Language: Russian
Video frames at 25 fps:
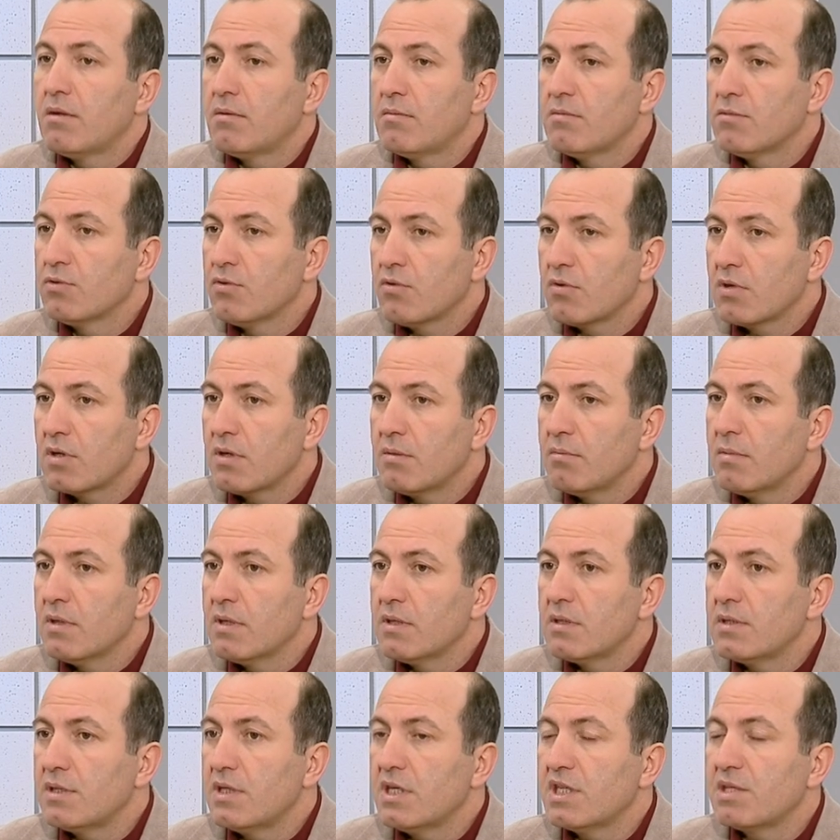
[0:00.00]
Много
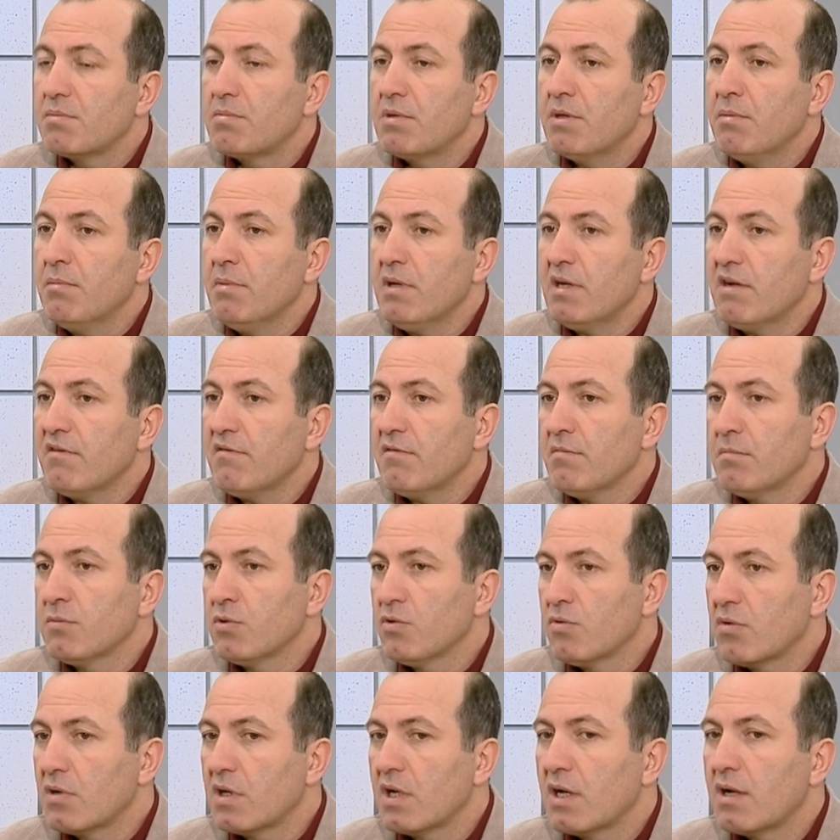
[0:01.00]
был, есть примеров,
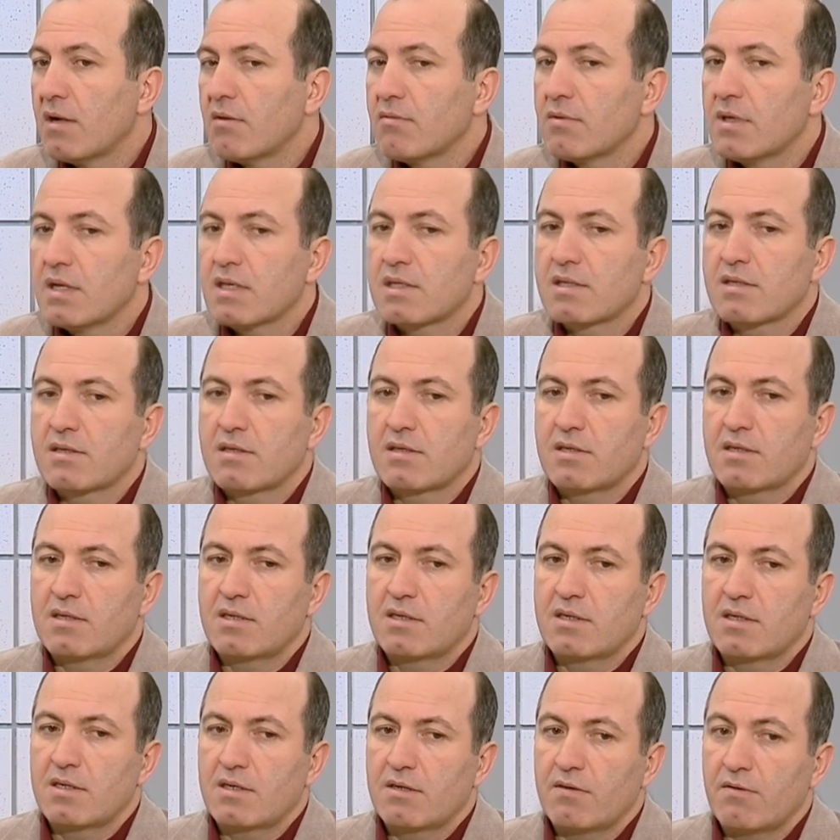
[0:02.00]
много у нас
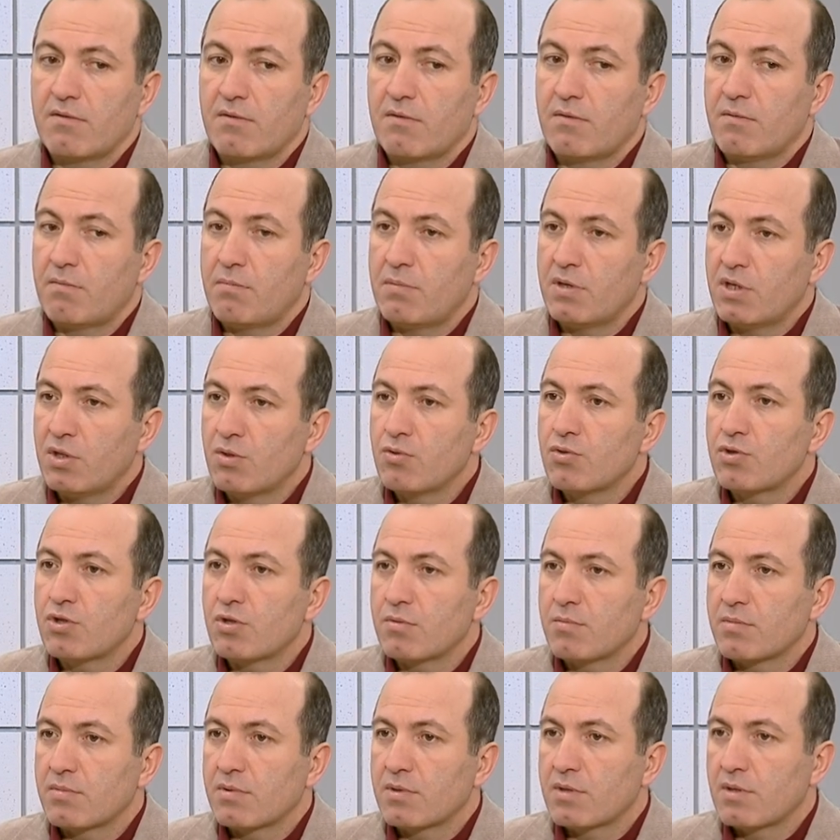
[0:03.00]
э, в
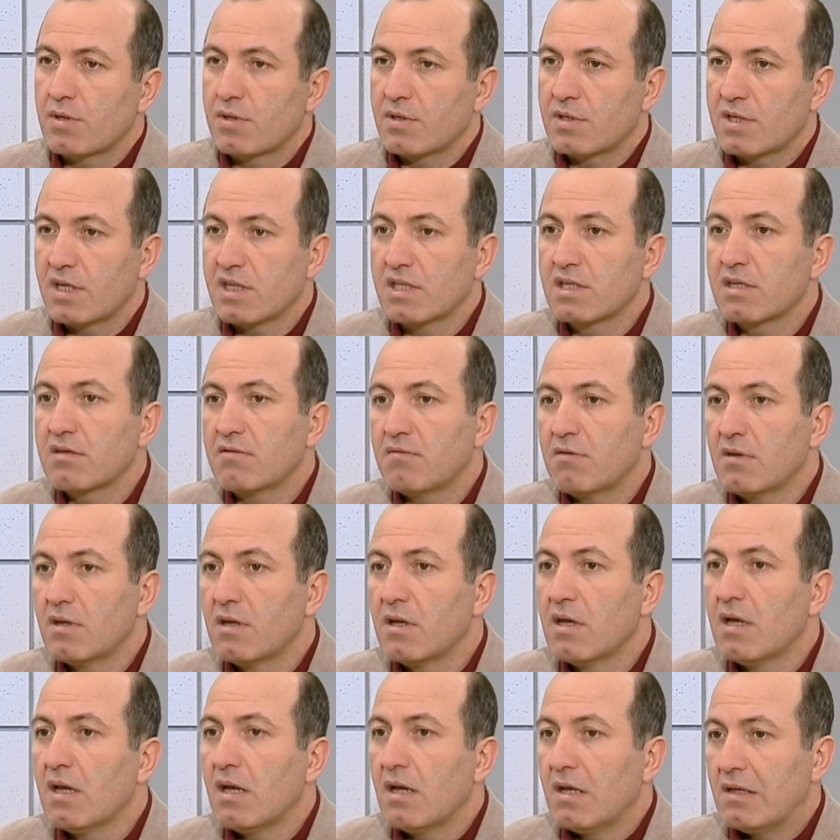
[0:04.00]
предыдущем
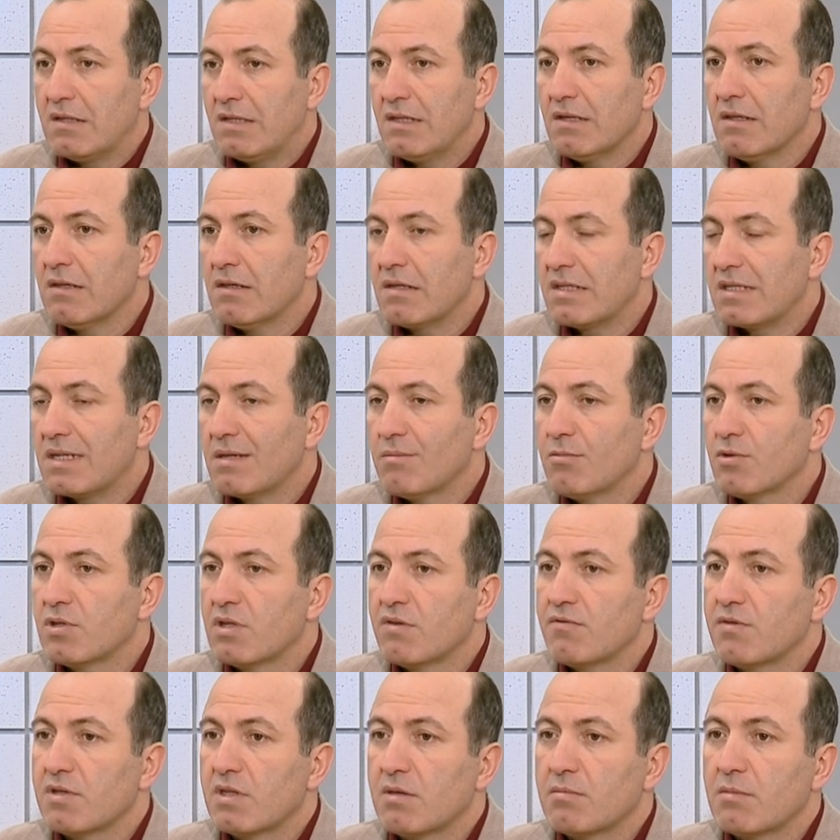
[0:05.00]
созыве делалась
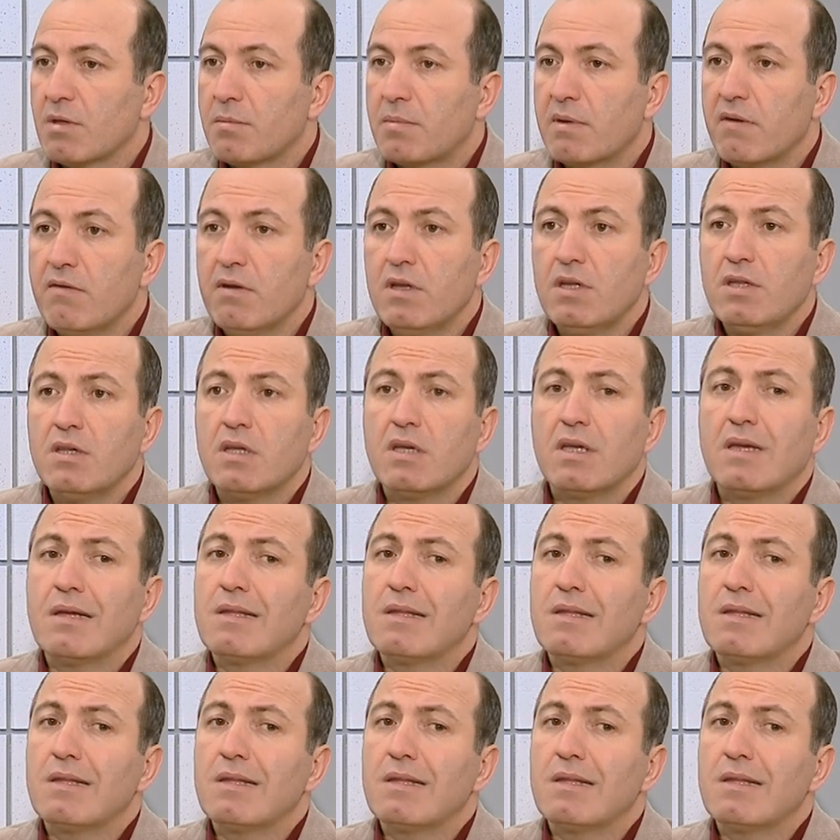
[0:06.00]
работа в этом направлении.